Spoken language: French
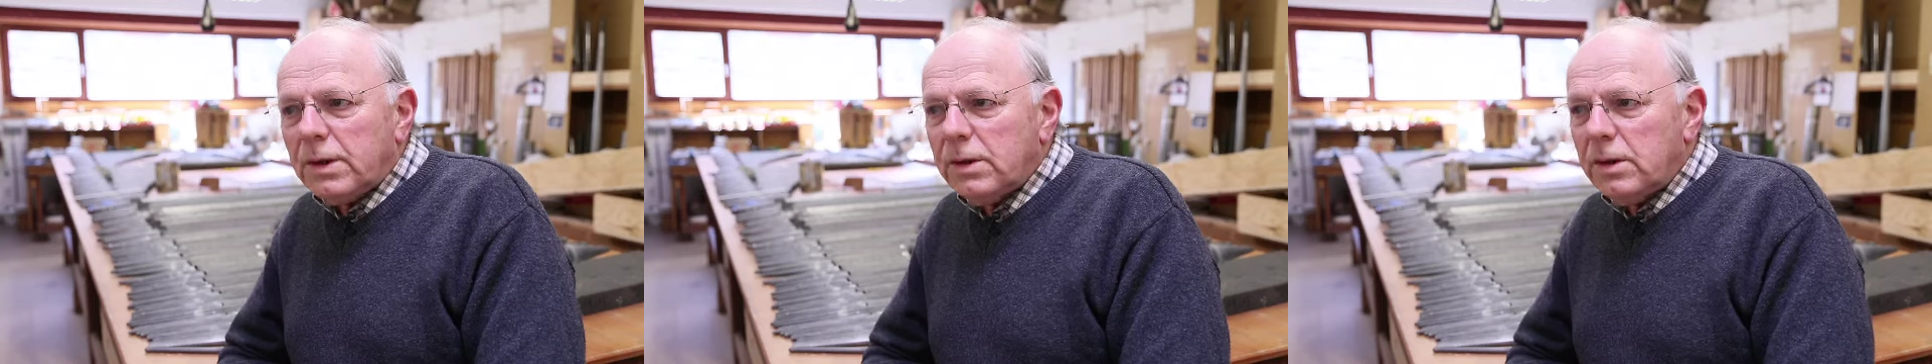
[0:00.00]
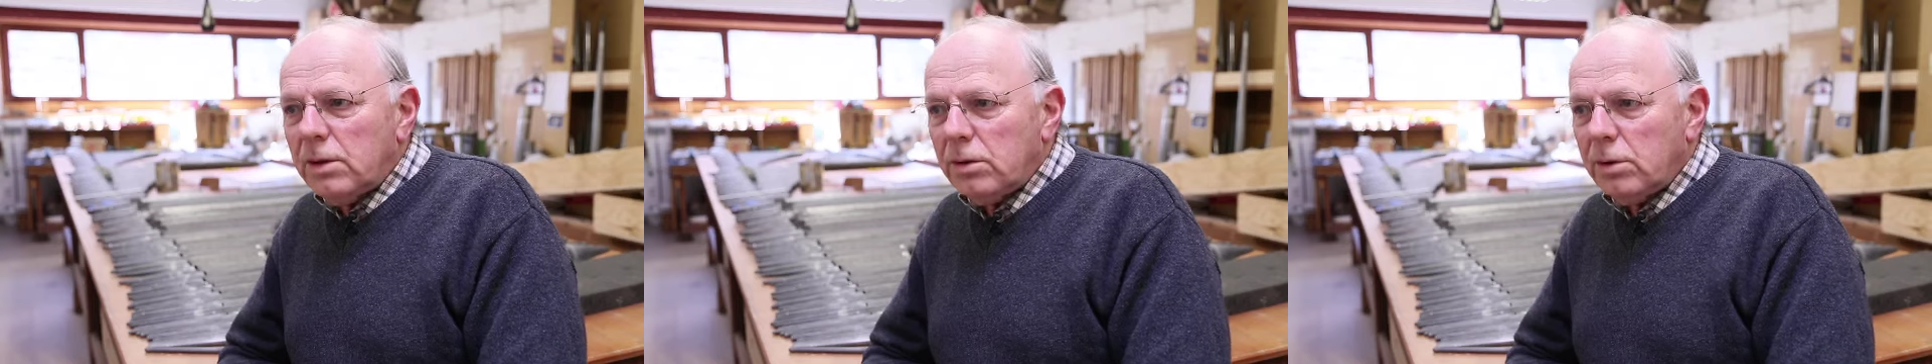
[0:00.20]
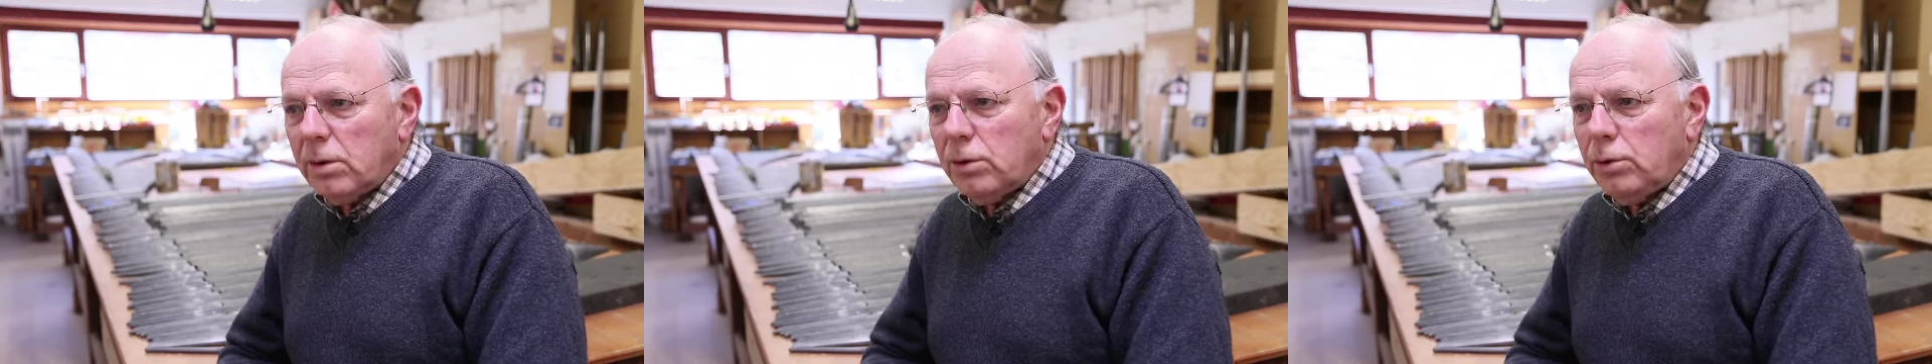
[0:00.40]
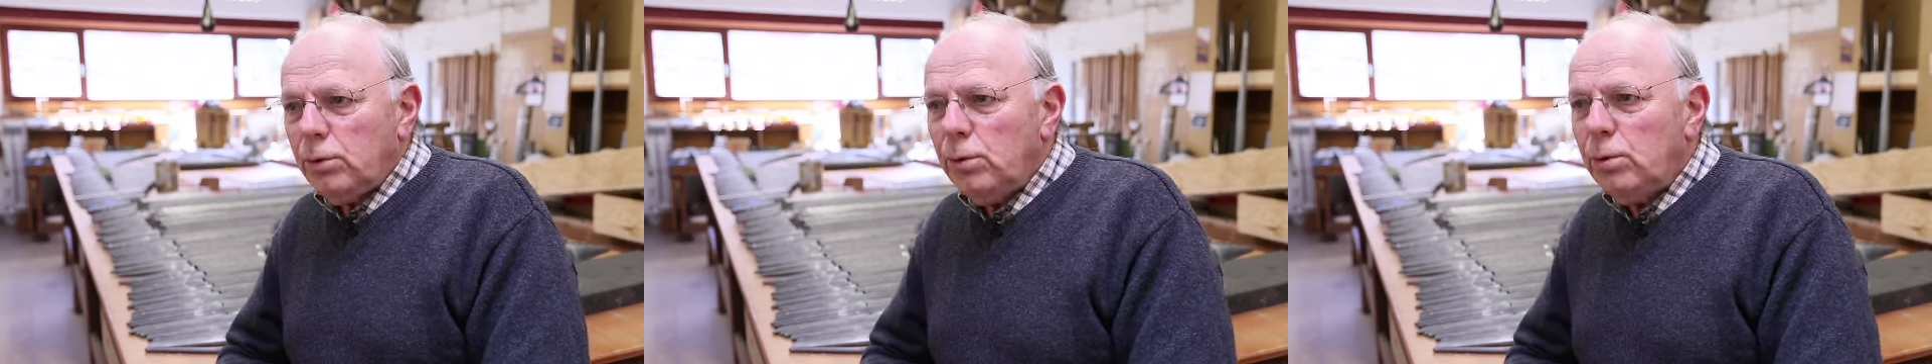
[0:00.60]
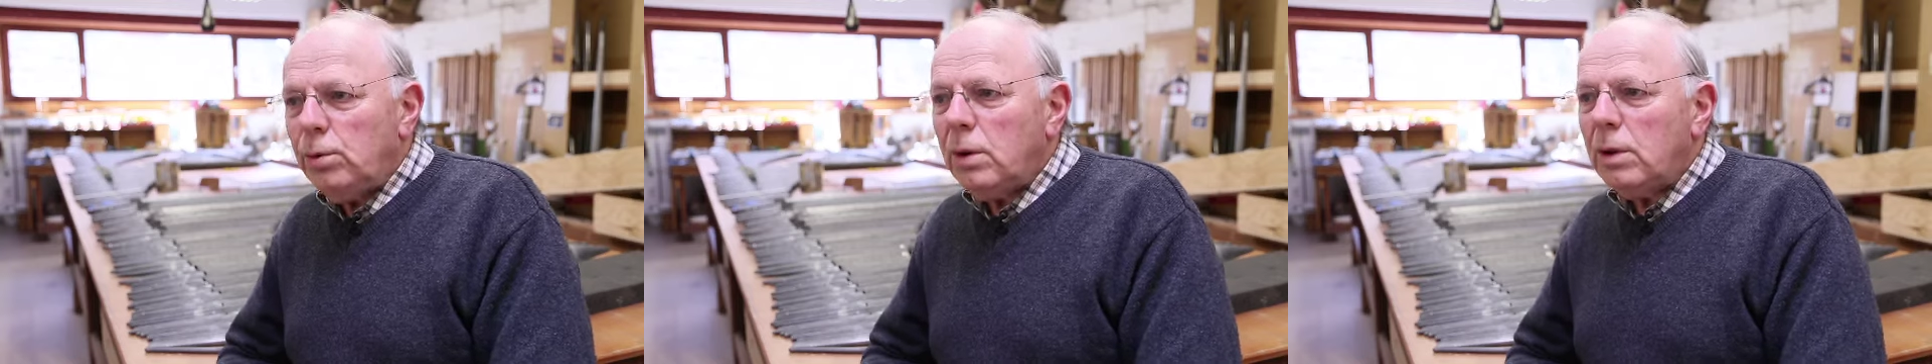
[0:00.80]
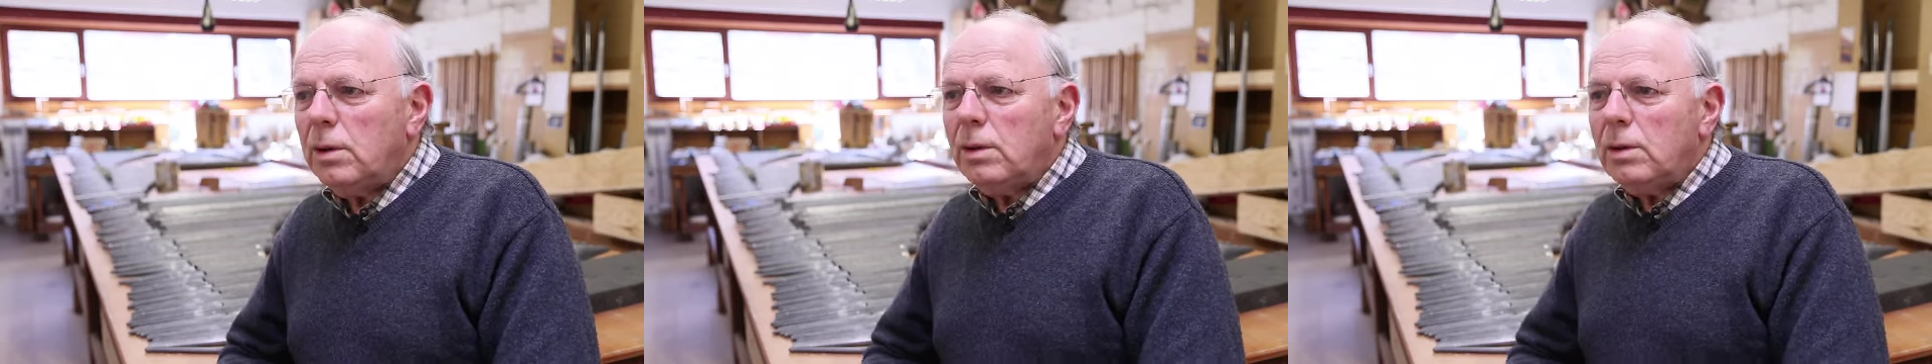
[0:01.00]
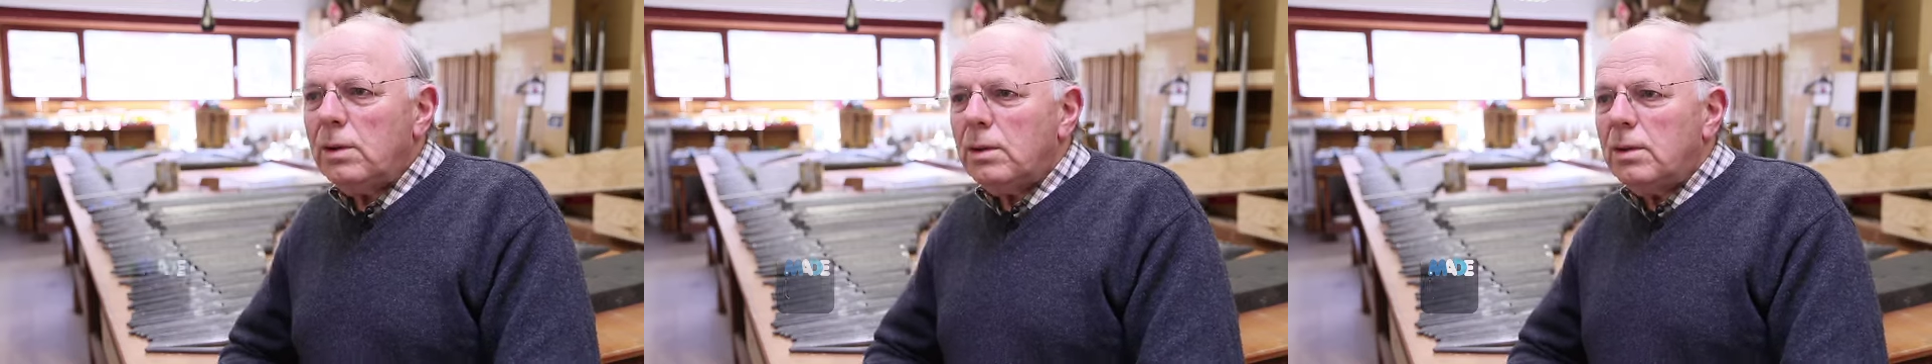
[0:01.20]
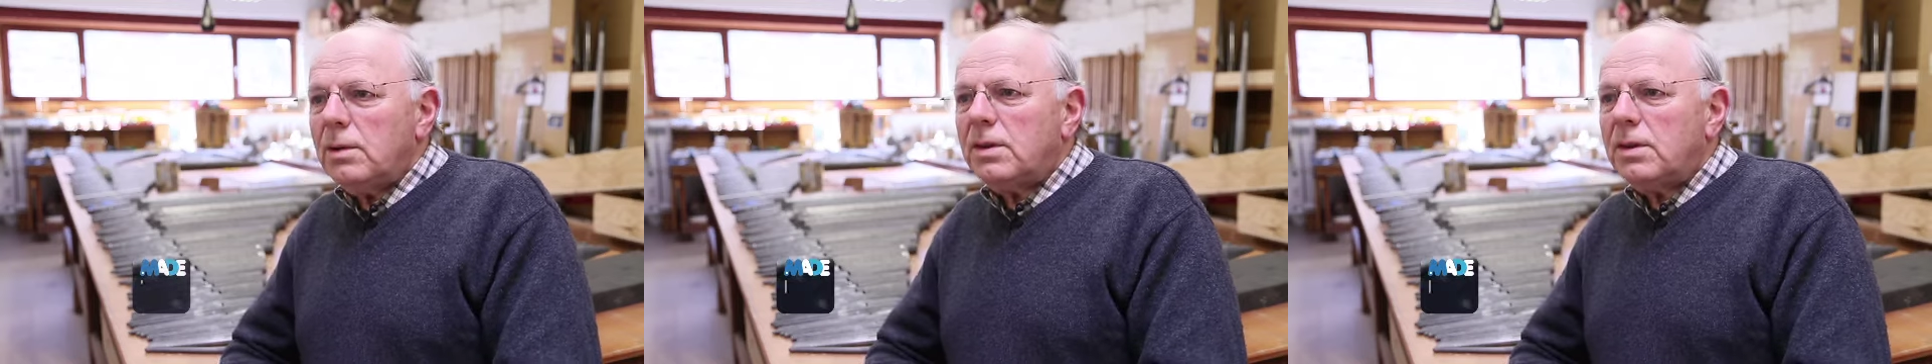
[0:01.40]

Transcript: que c'est surtout euh,